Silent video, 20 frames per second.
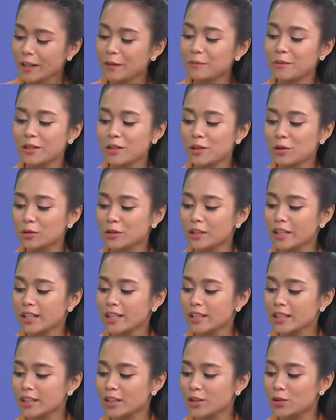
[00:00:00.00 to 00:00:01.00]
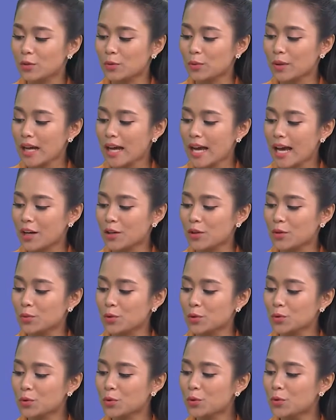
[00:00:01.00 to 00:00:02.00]
cảm nhận đầu tiên thì đúng là hà nội
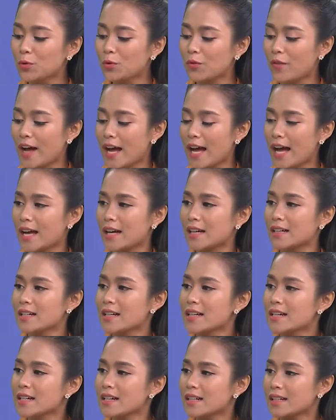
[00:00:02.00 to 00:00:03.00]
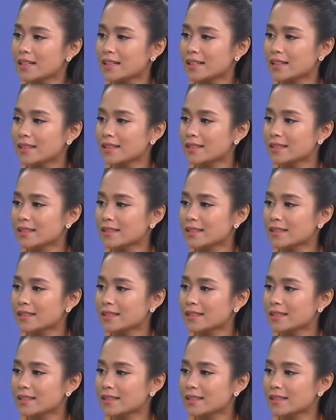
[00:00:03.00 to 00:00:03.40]
mùa thu và uh,